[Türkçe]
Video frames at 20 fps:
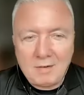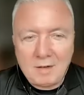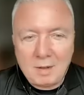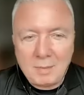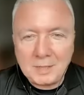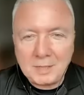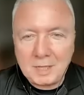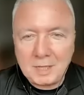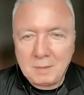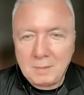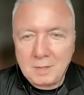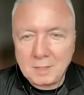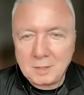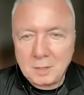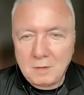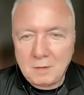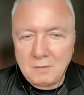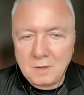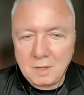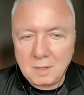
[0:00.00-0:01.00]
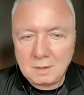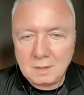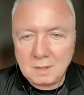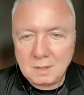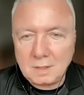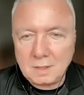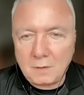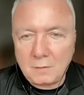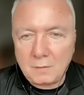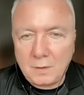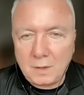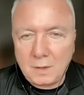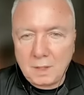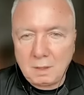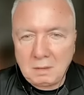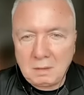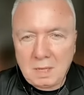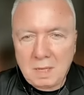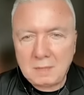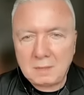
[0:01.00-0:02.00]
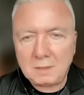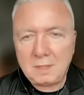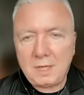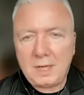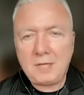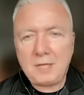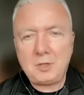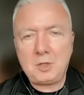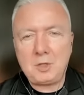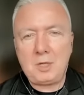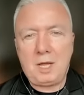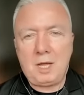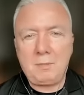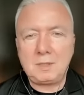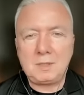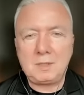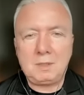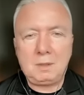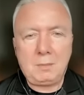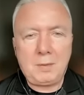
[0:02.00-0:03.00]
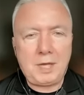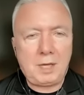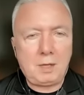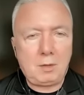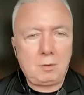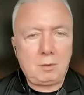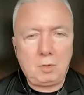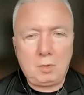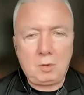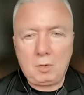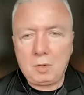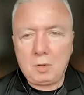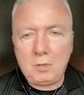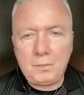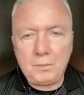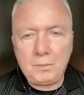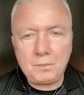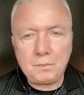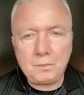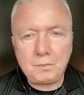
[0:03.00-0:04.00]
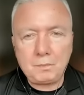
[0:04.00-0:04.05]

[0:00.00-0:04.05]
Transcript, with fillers: Devam edelim akşam vakti. Sefa kendisine yeşil yapmış. Kızılay mı la burası?